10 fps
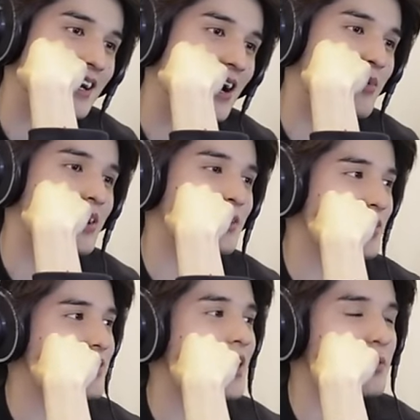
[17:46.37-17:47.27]
あまりに
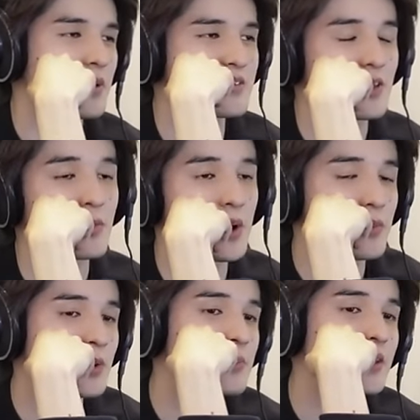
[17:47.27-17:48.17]
もサイコパスなお前
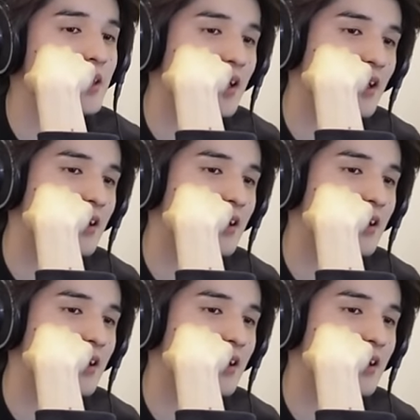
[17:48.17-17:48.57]
も含めてね。